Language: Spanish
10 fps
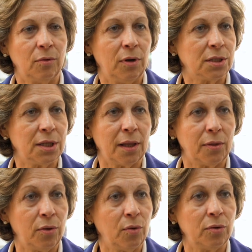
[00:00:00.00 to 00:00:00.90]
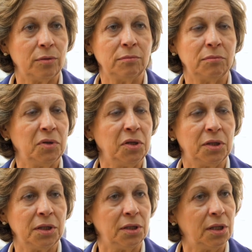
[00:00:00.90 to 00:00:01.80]
Con la sedación ni
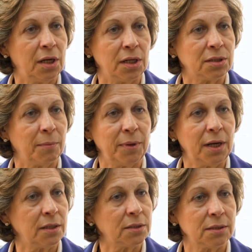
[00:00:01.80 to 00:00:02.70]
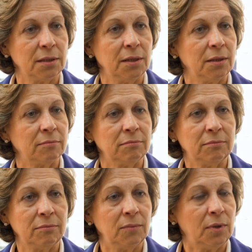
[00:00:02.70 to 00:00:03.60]
te enteras apenas
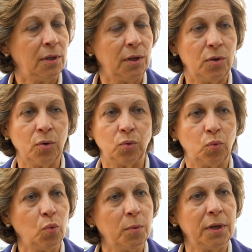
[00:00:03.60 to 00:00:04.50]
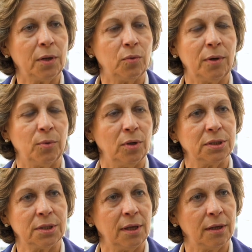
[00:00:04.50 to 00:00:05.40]
y no tuve ninguna
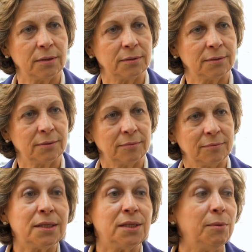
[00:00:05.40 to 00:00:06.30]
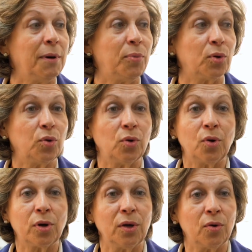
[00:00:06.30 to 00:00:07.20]
molestia. Antes iba por todos
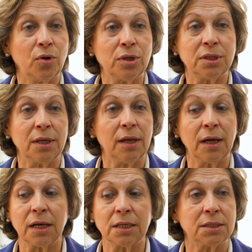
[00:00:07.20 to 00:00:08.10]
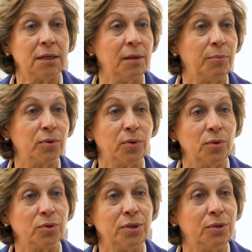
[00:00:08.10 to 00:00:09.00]
los rincones de la casa y por
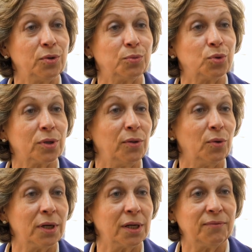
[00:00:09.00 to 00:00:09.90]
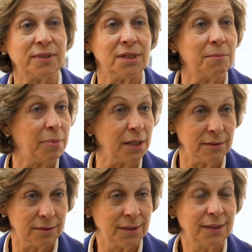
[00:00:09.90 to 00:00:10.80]
todos los sitios buscando las gafas siempre
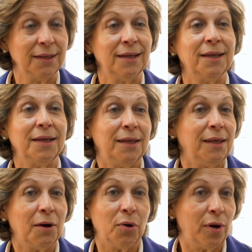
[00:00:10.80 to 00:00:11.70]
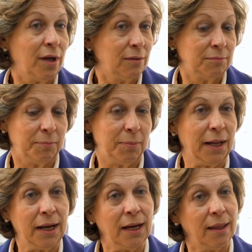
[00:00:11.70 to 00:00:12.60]
y ahora
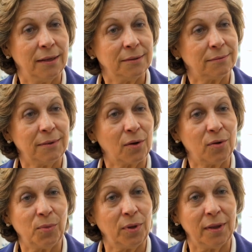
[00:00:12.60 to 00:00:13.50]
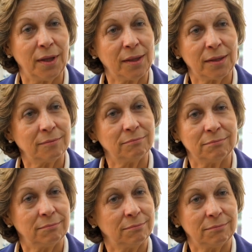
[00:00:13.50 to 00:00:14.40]
para nada. Es una comodidad
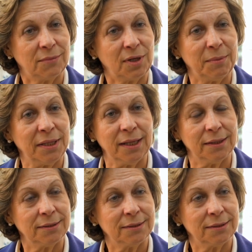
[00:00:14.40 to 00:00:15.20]
tremenda.